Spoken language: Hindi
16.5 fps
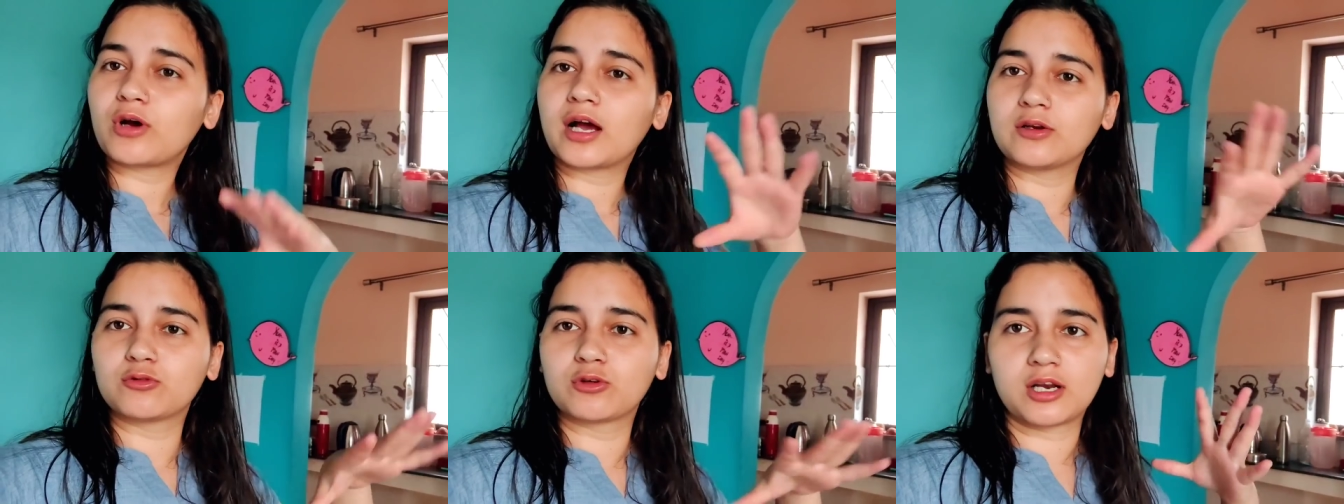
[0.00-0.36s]
तो
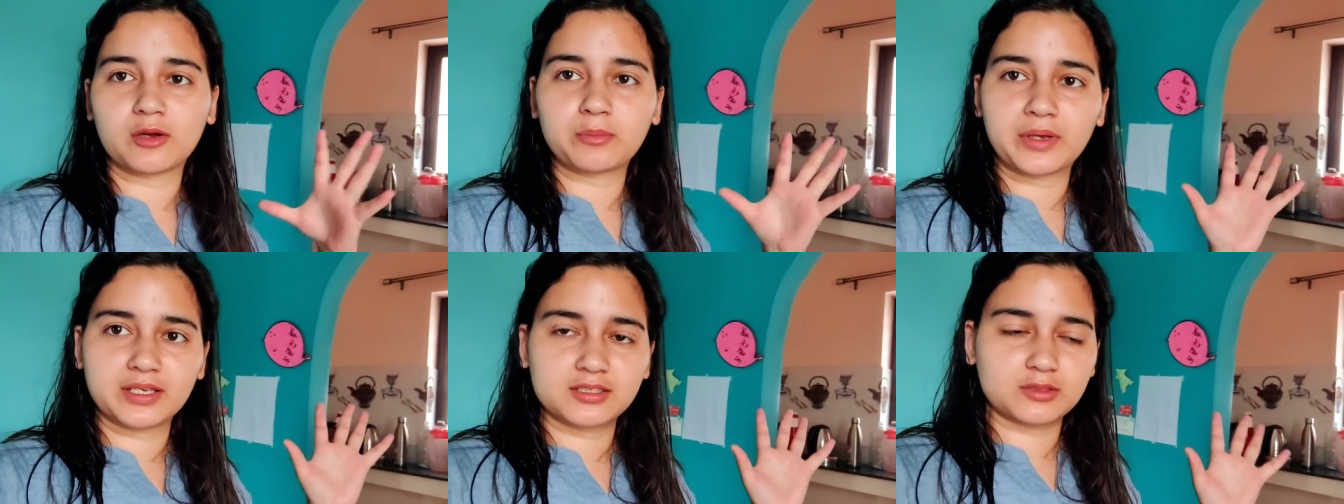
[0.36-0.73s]
आलू
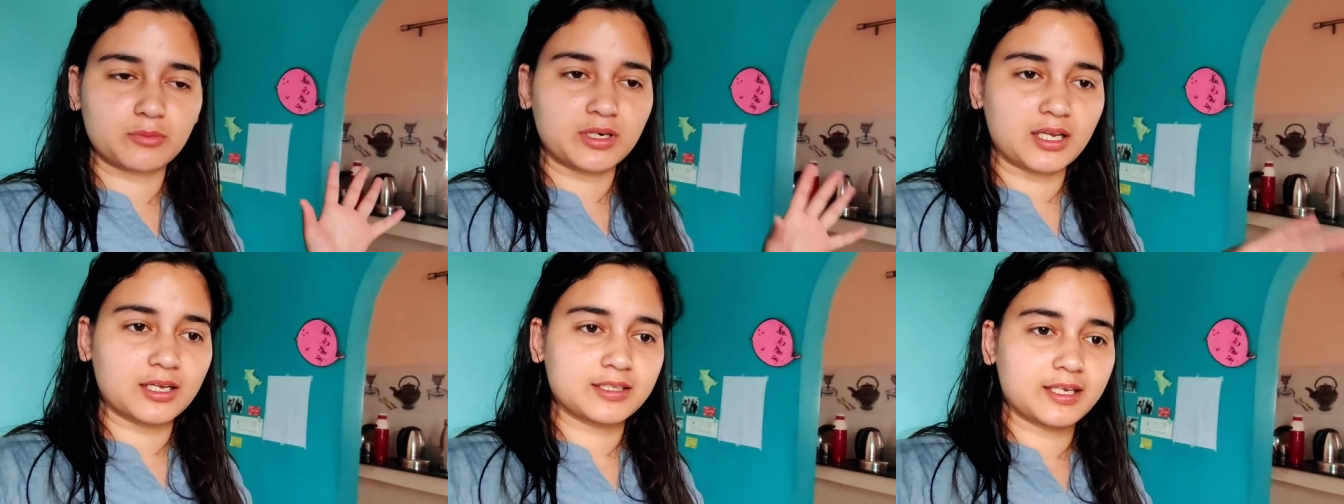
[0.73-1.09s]
वाला पेस्ट
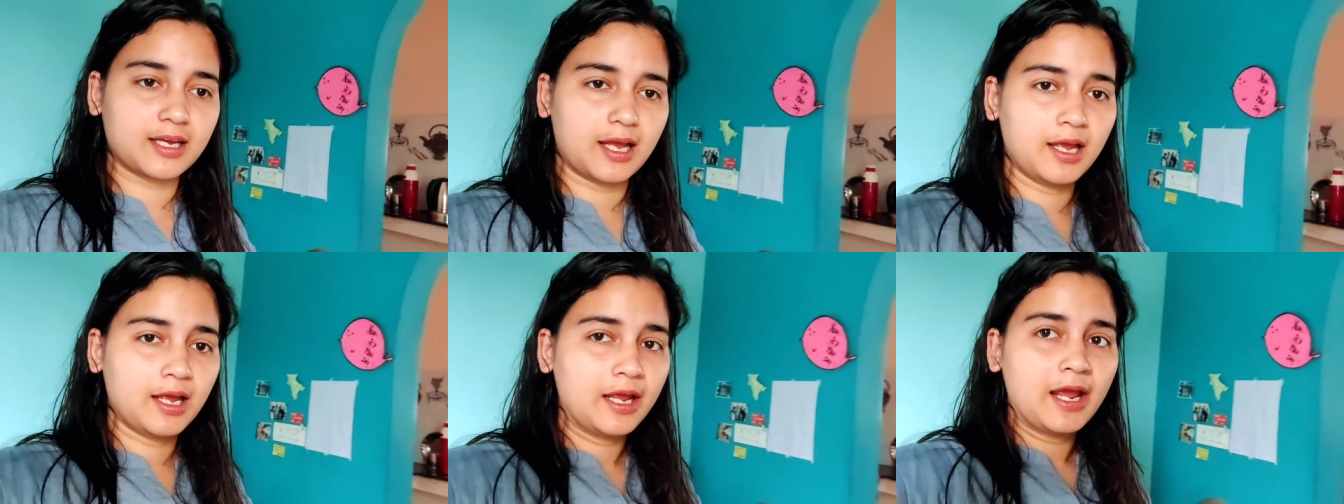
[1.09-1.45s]
बना
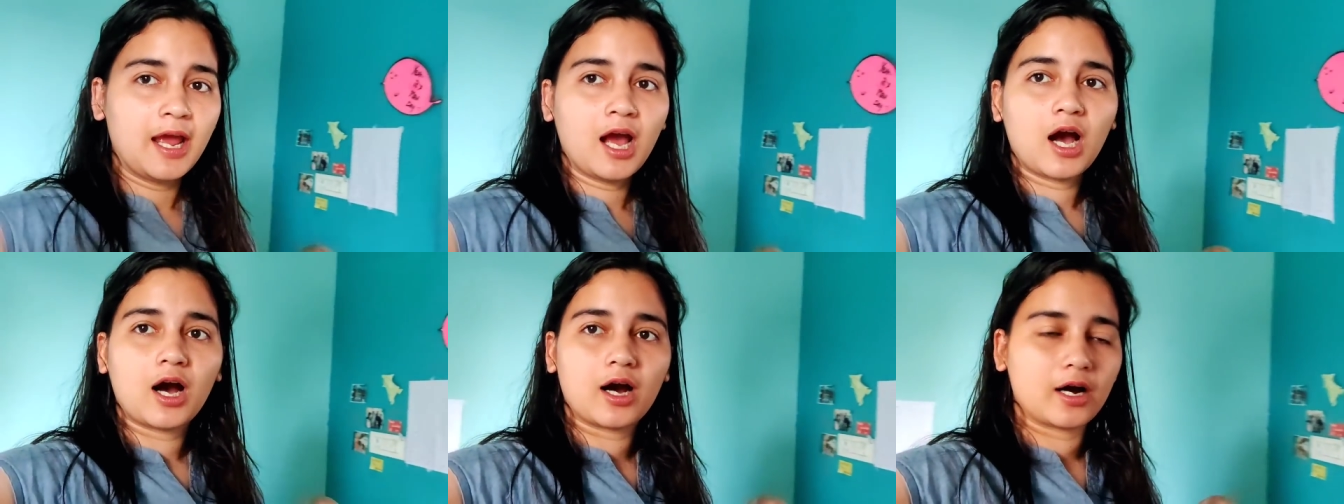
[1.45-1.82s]
दिया है
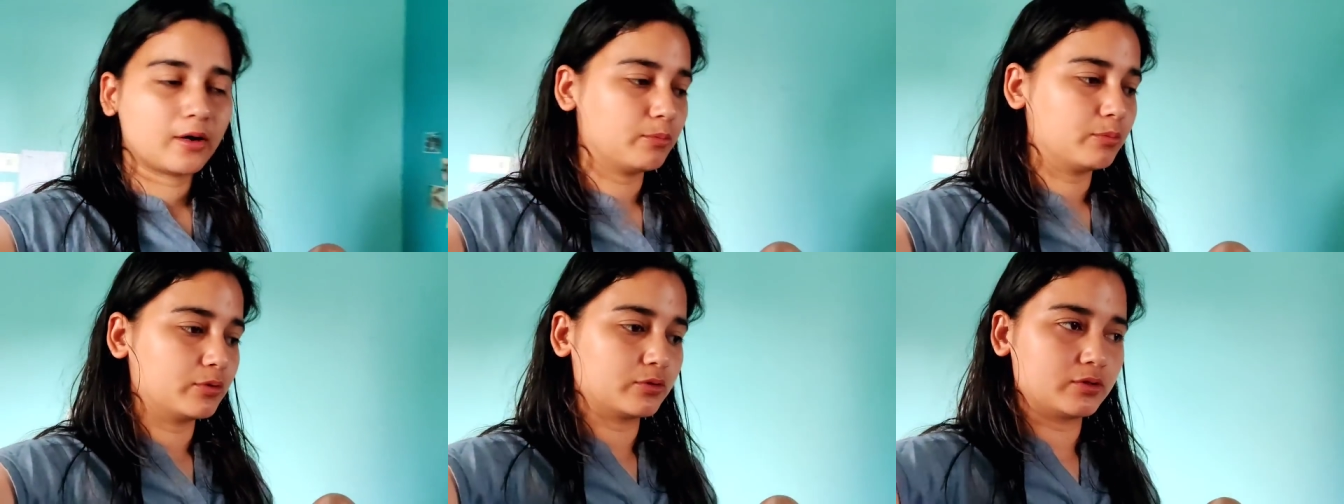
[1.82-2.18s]

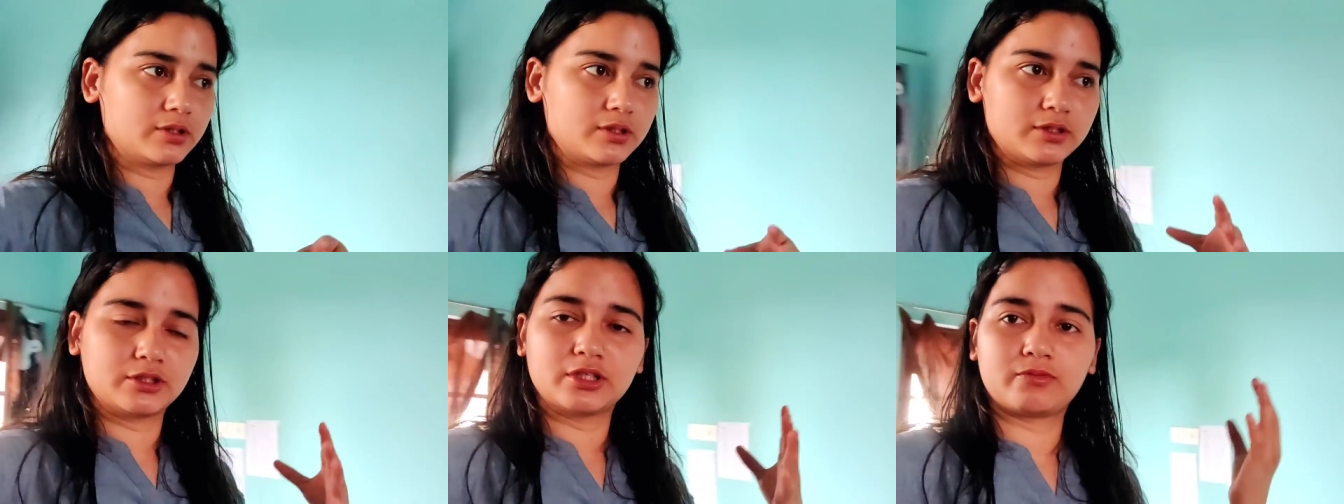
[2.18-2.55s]
अब
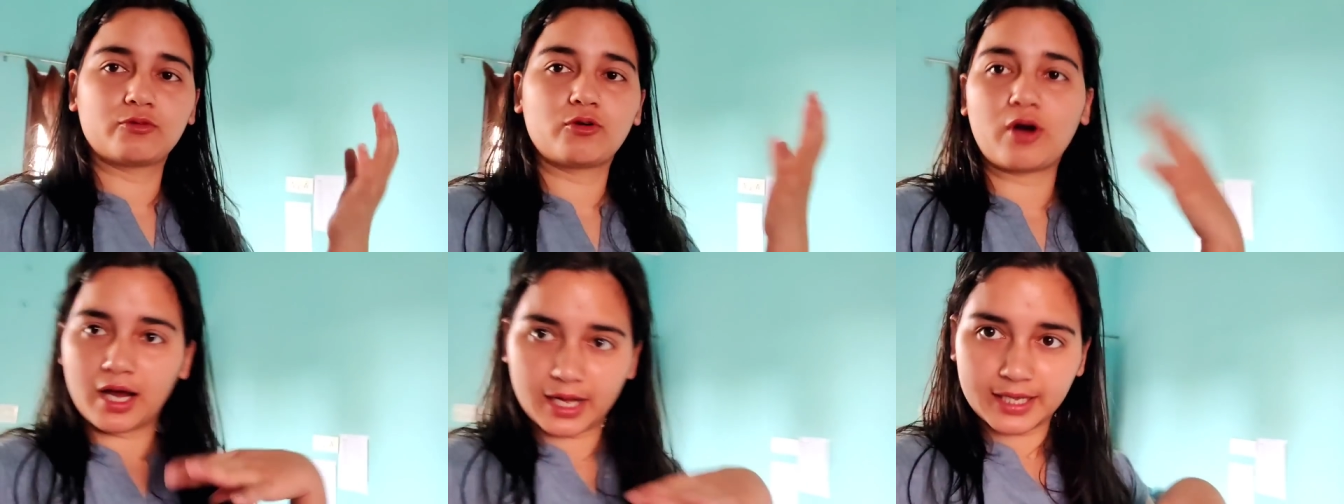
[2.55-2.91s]

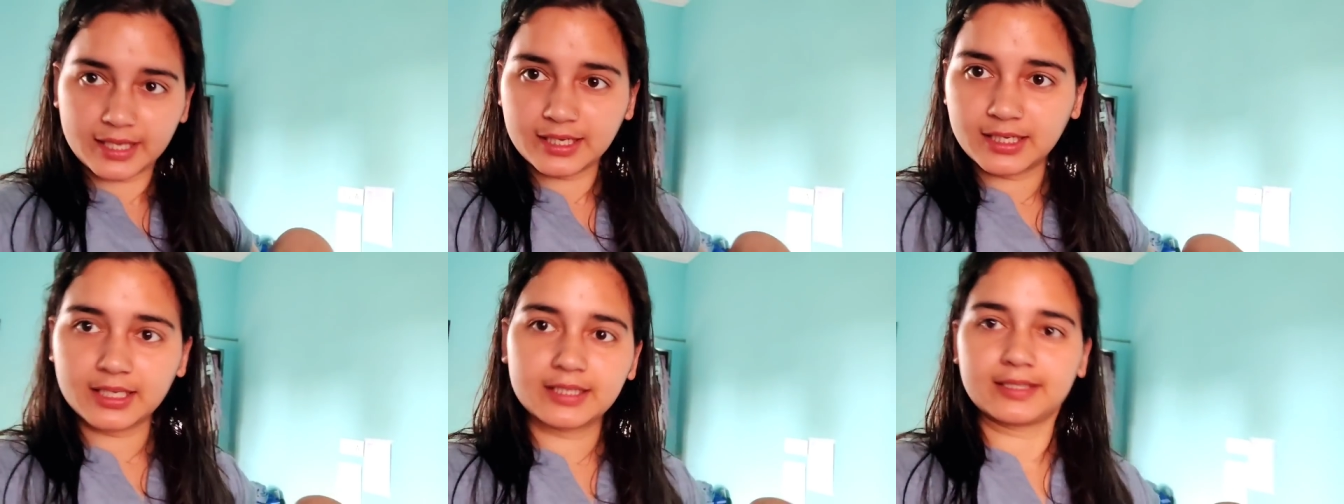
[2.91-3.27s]
जब वो
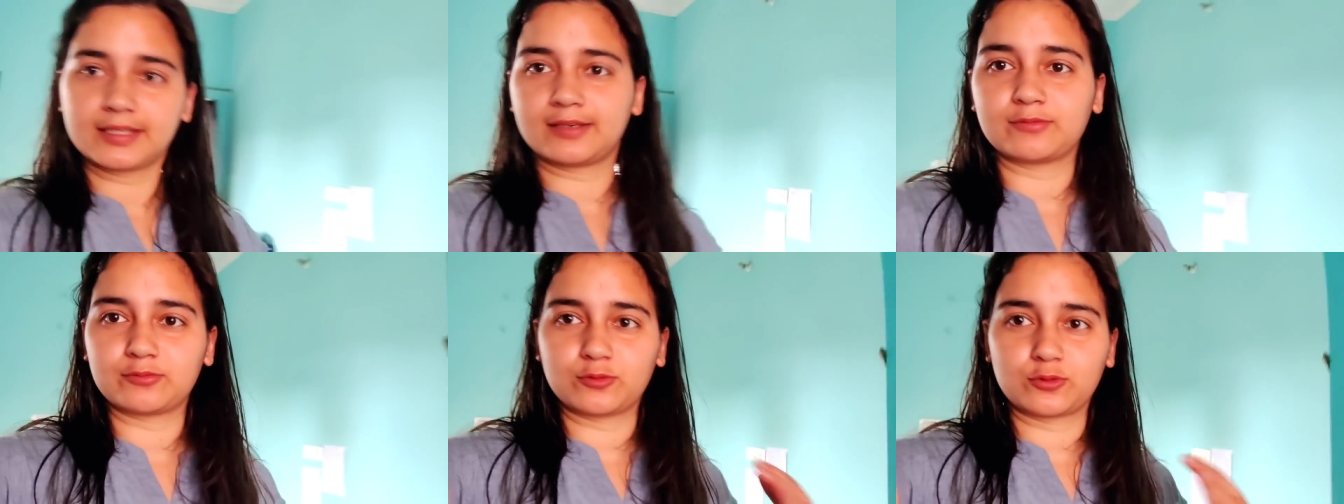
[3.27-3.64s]
आएगी
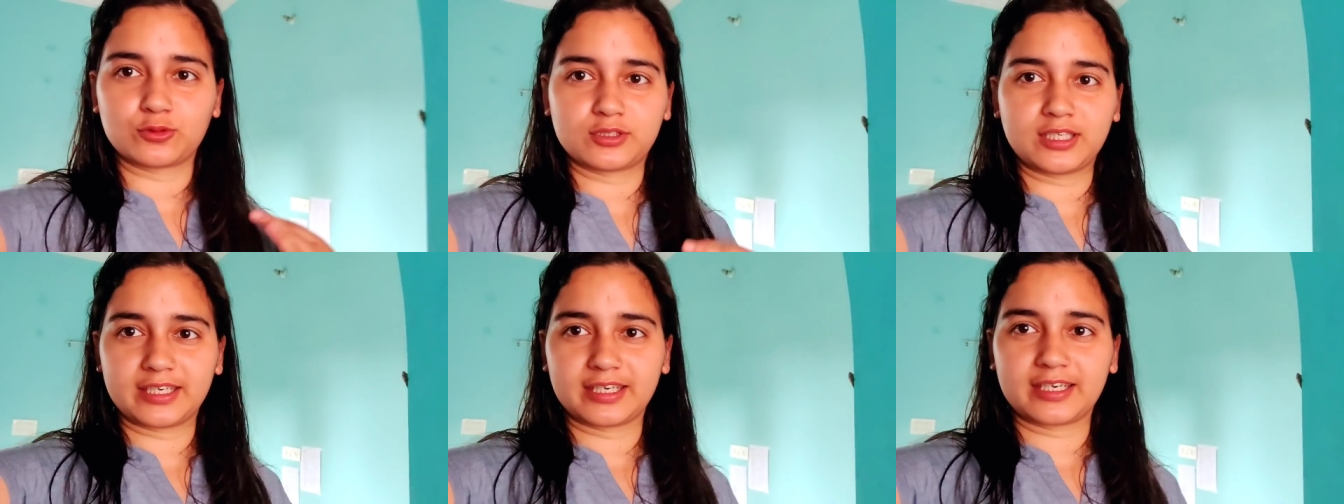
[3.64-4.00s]
तब वो
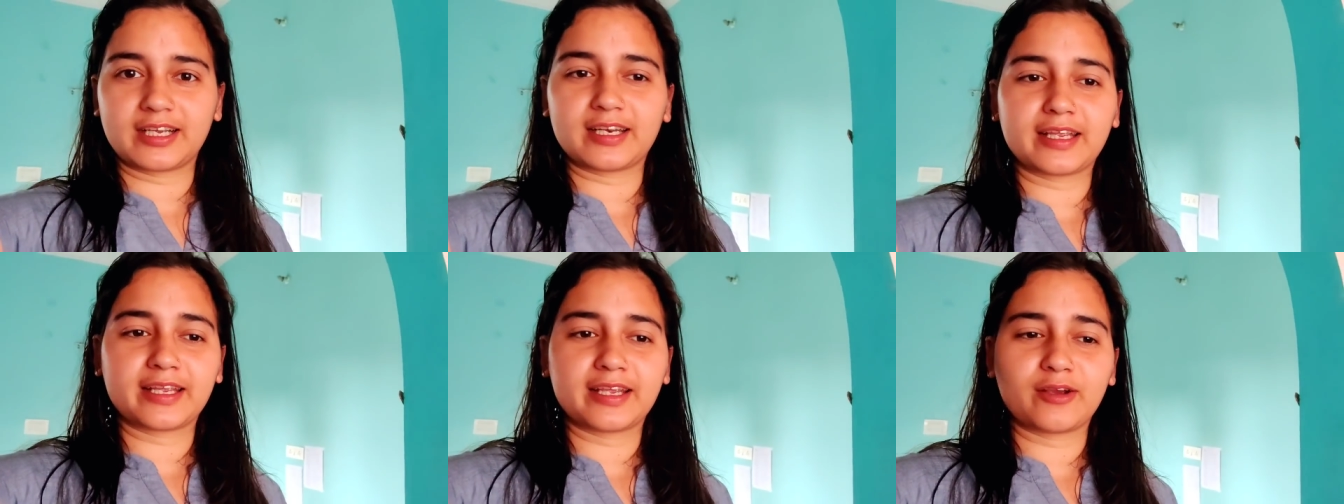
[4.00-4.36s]
सेट
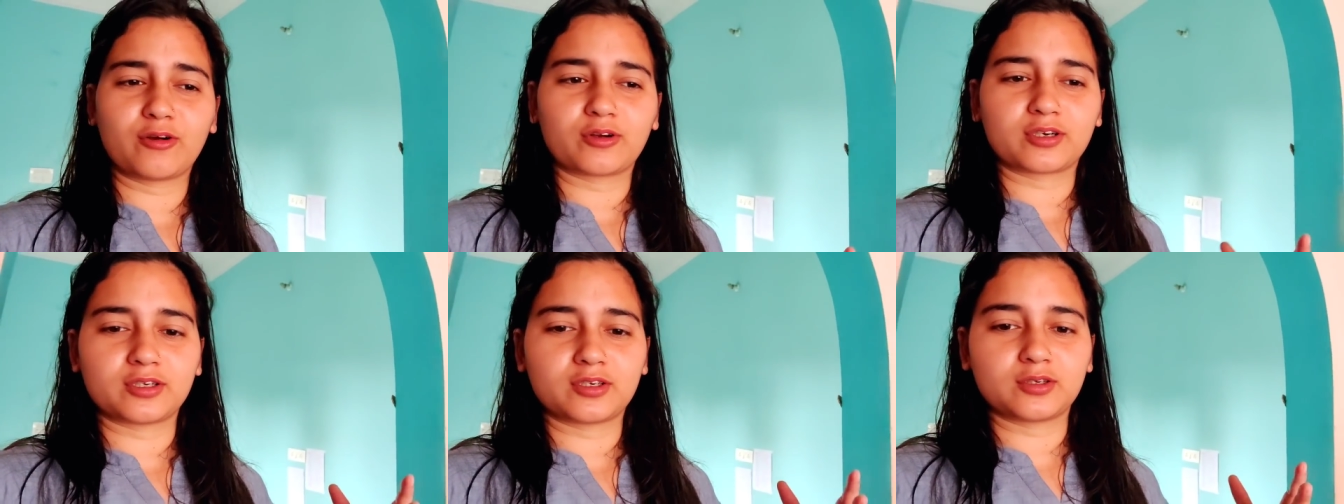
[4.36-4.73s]
करेगी
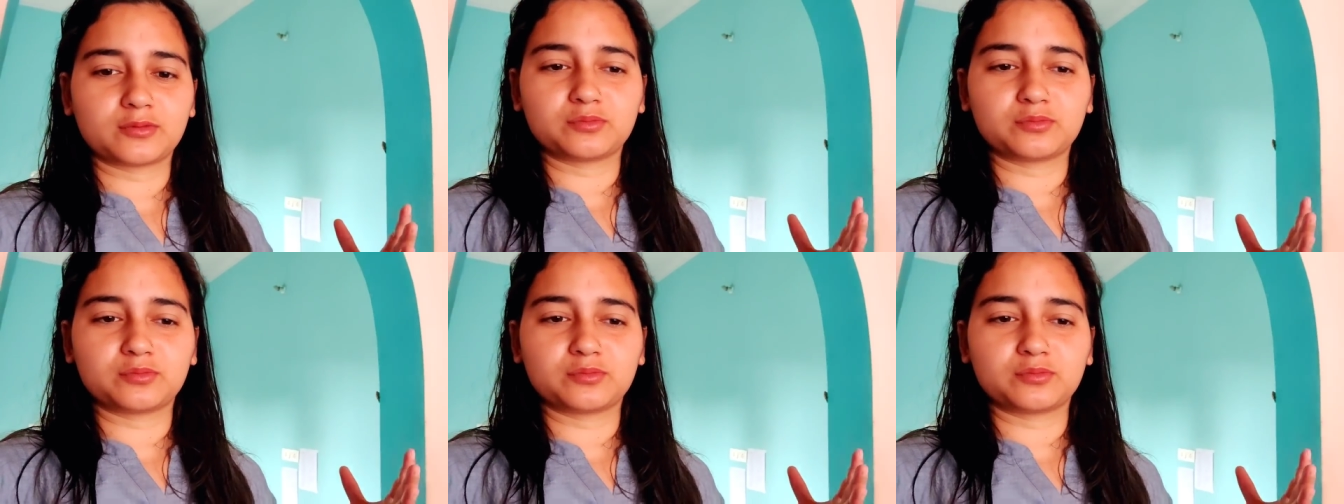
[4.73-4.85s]
और